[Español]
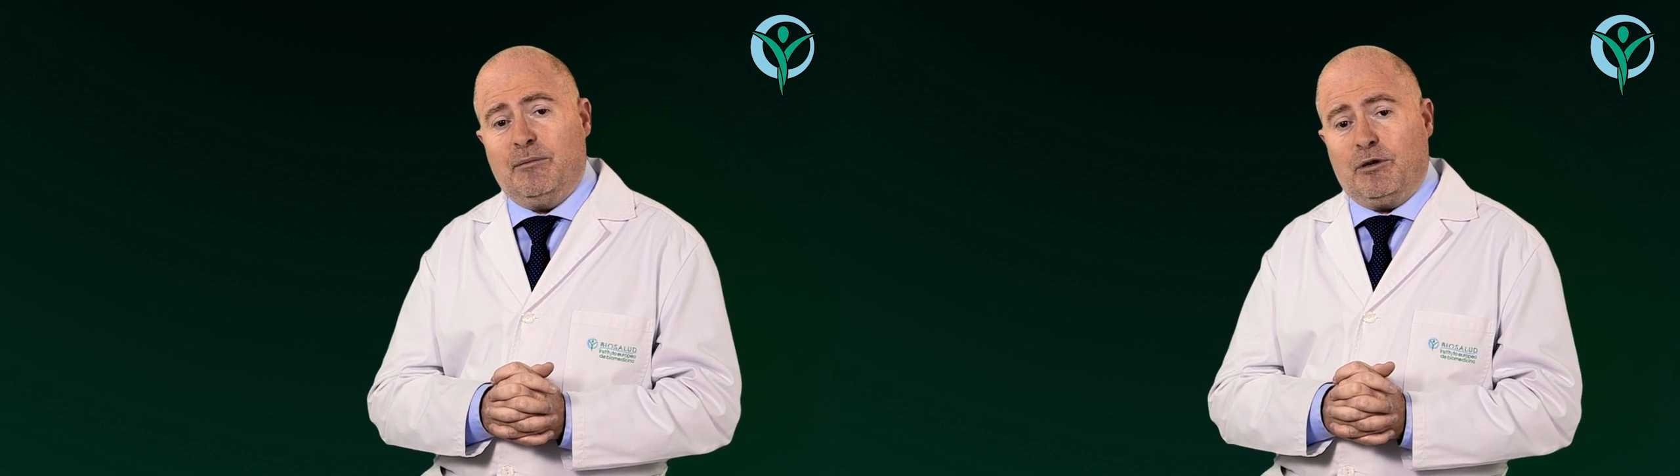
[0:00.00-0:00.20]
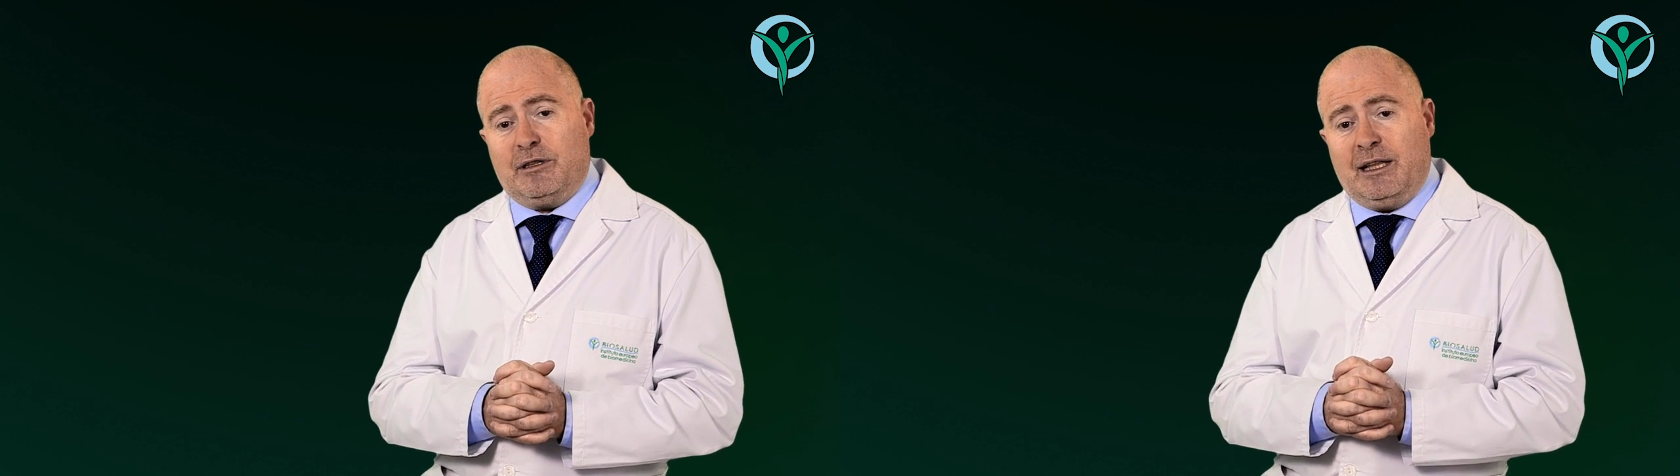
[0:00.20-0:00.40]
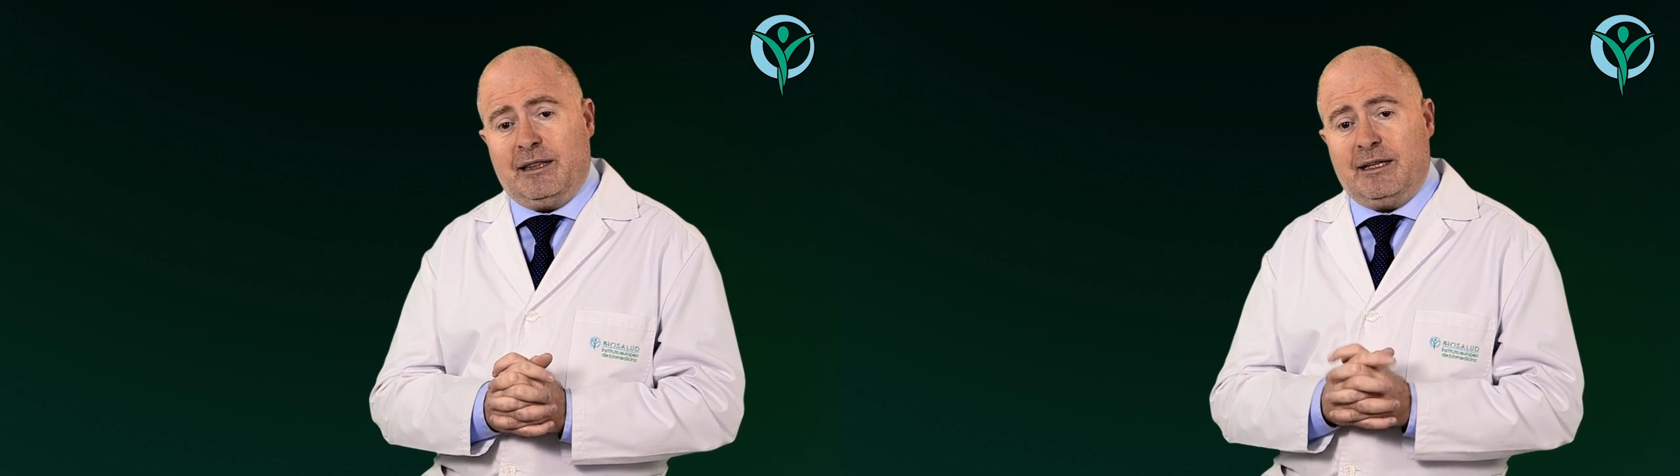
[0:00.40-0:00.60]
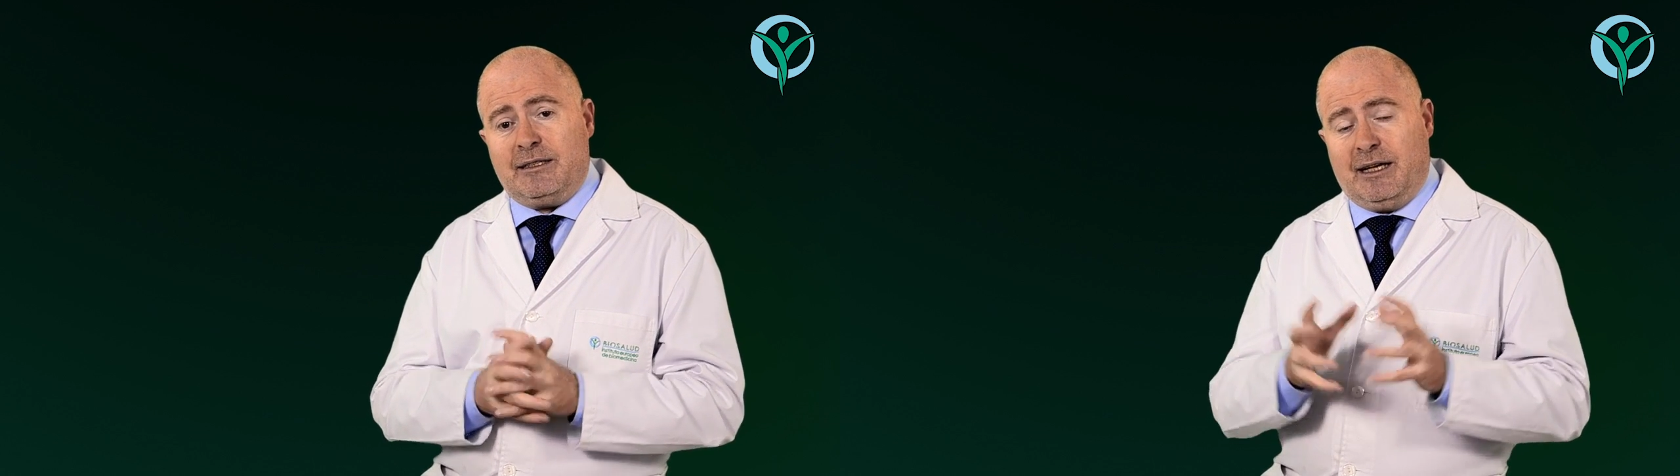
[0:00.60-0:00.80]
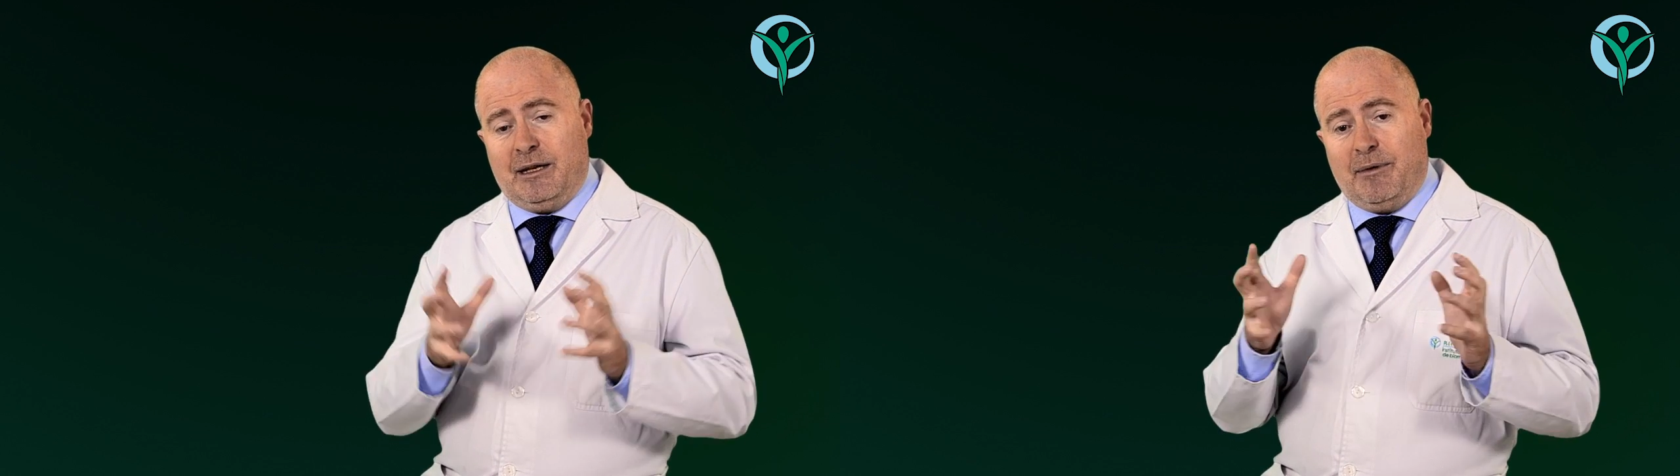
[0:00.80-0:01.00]

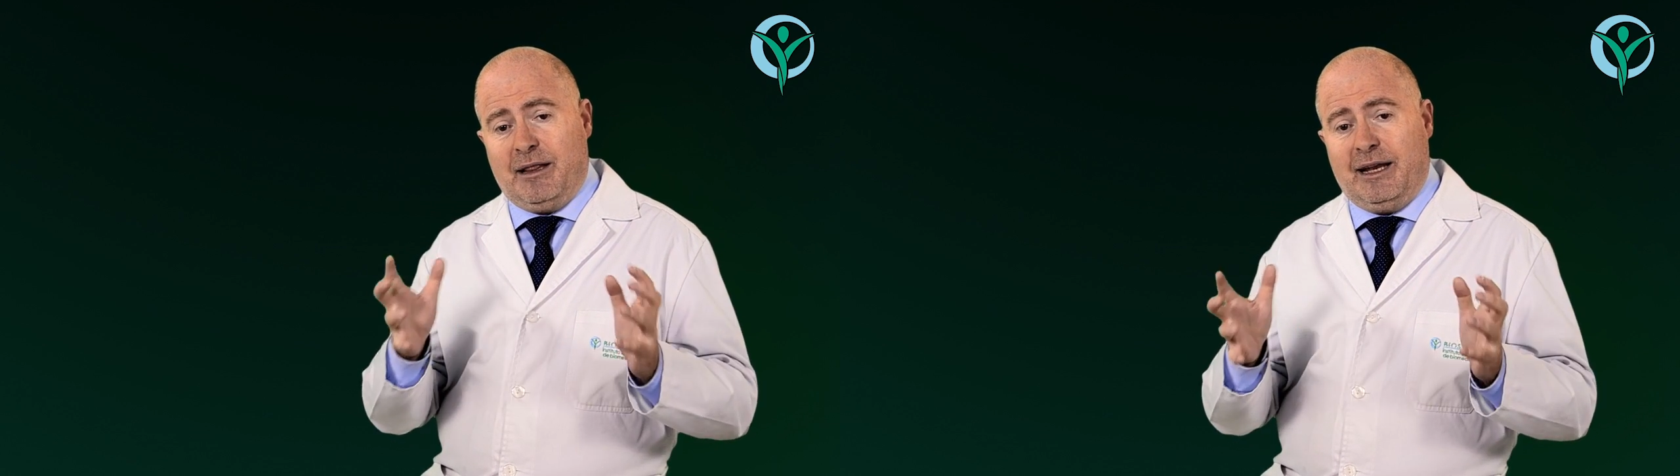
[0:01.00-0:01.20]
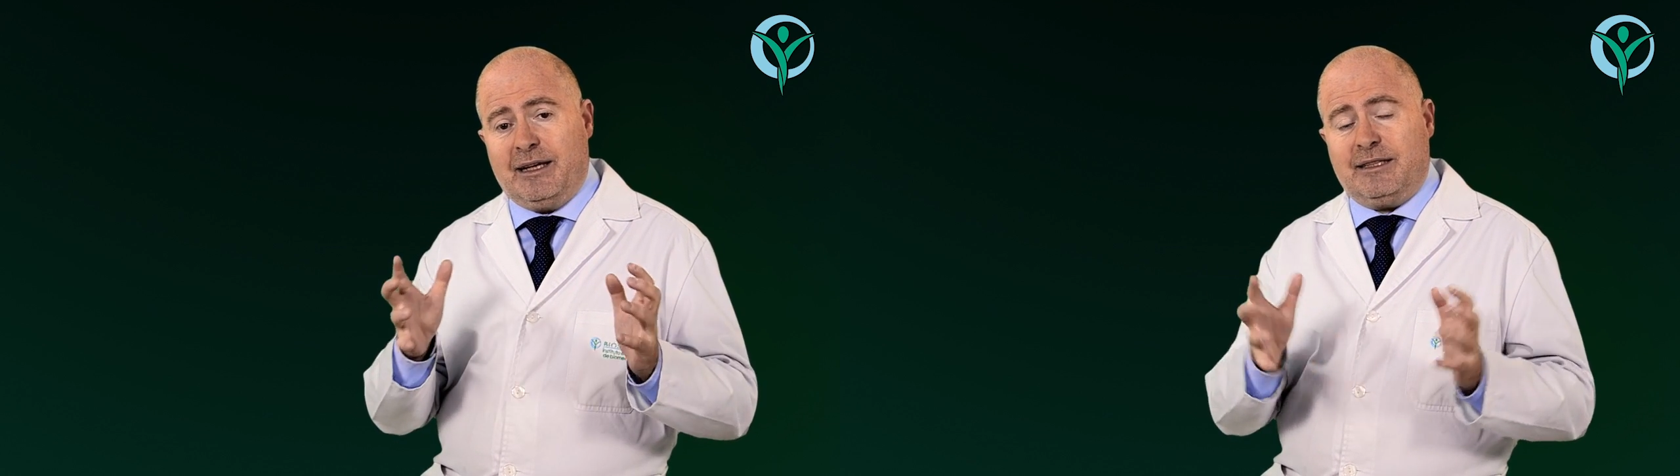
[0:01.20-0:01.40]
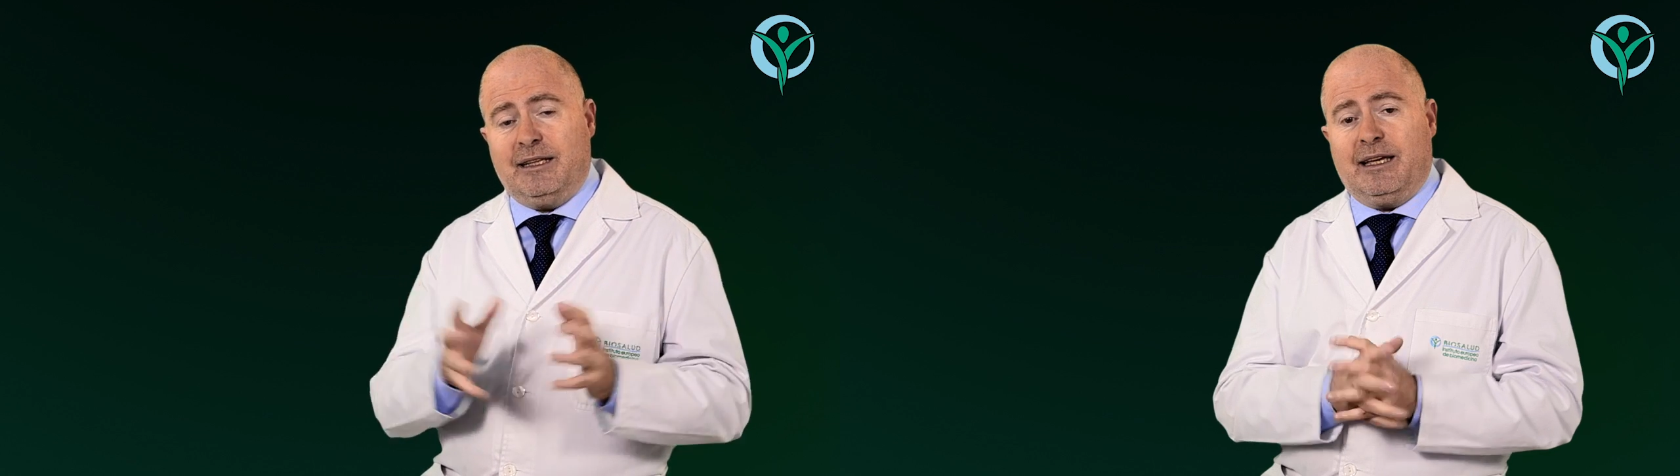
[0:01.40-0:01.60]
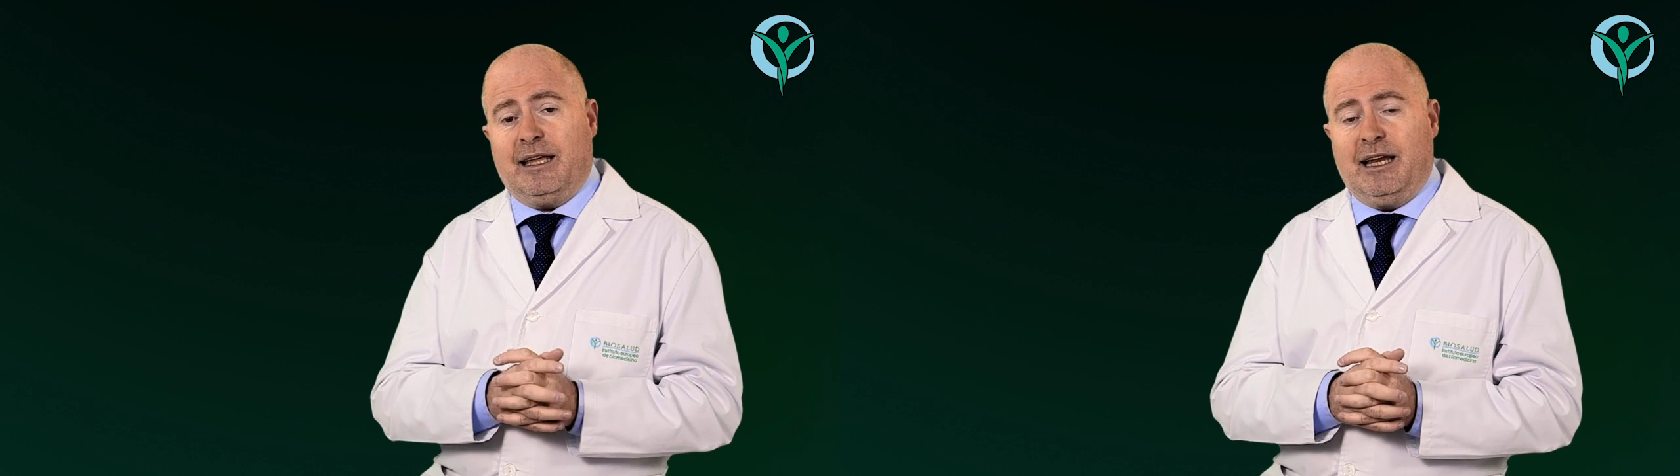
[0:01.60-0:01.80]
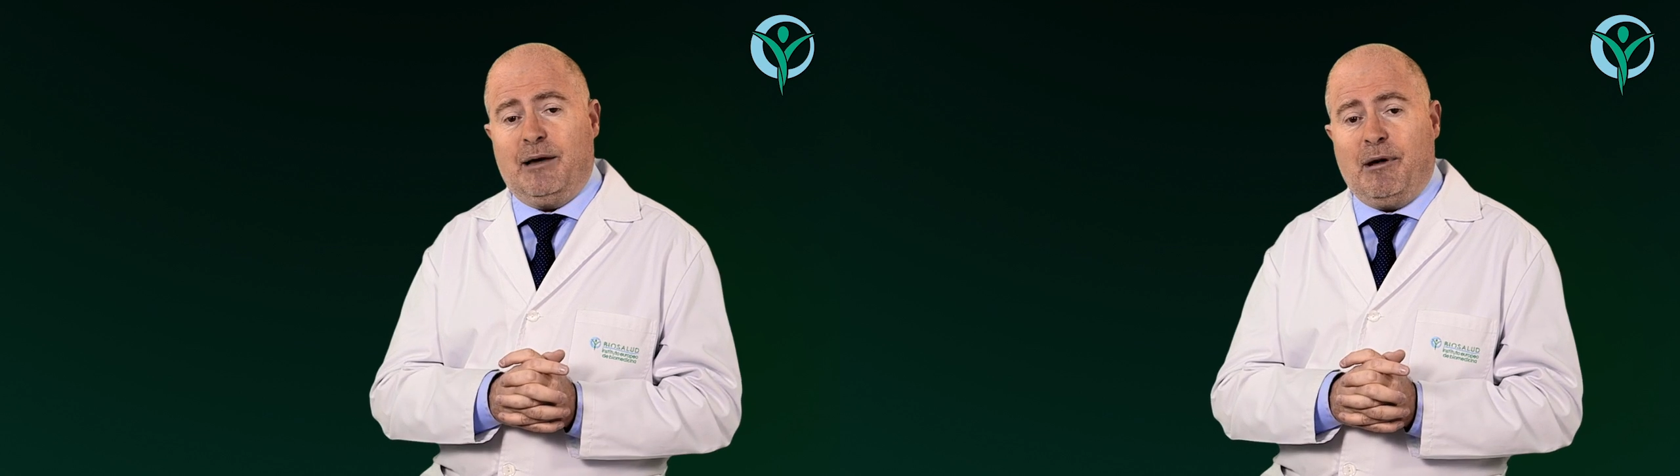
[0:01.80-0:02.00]
importantes a nivel de la
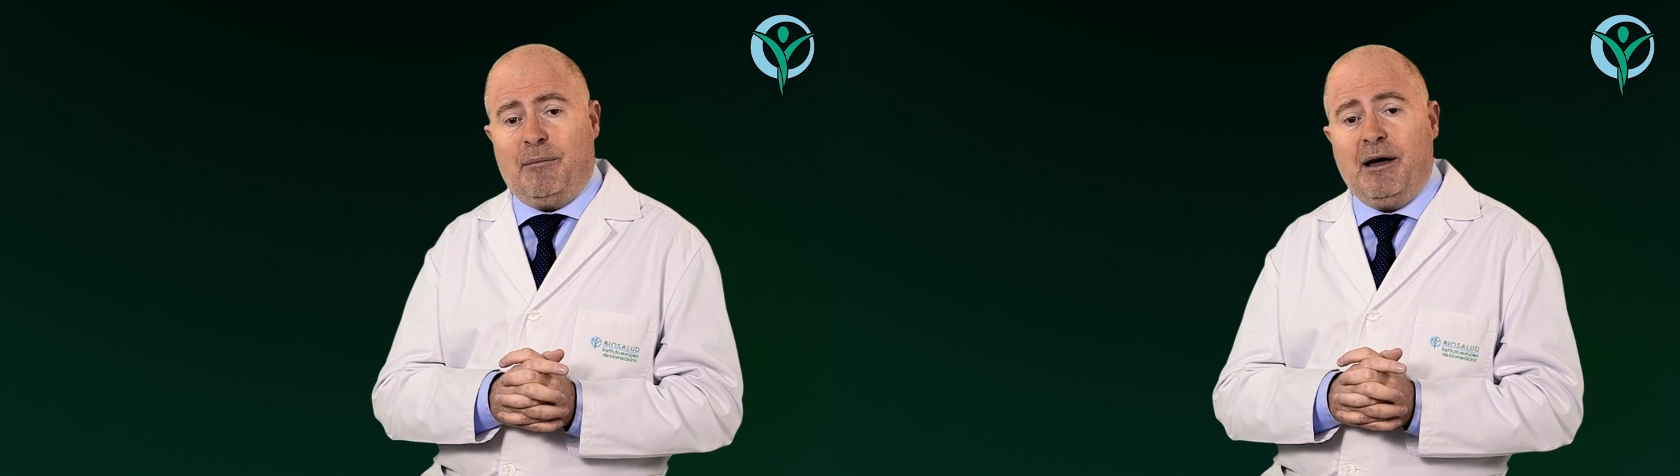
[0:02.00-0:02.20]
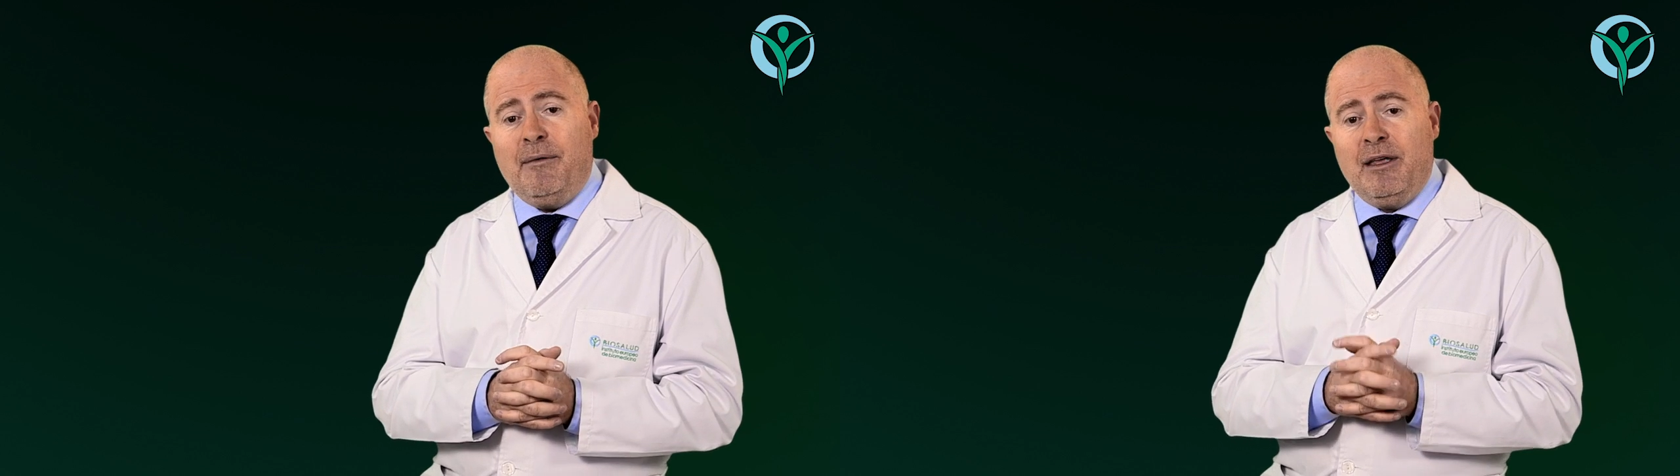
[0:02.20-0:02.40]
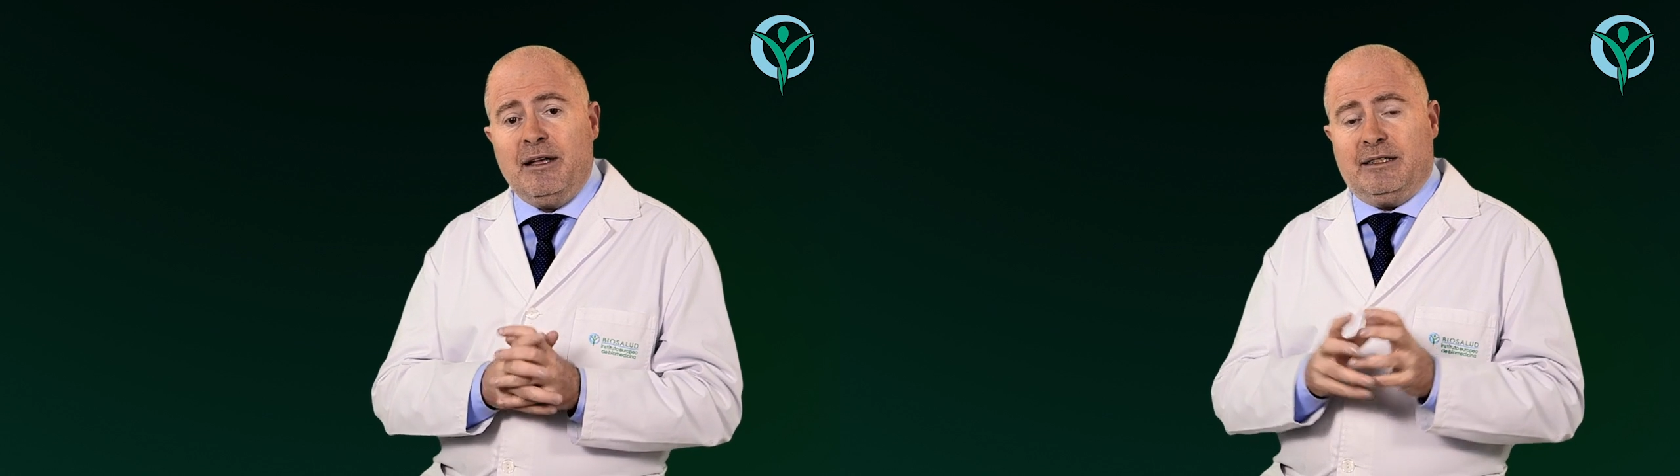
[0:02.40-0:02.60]
estética de la mama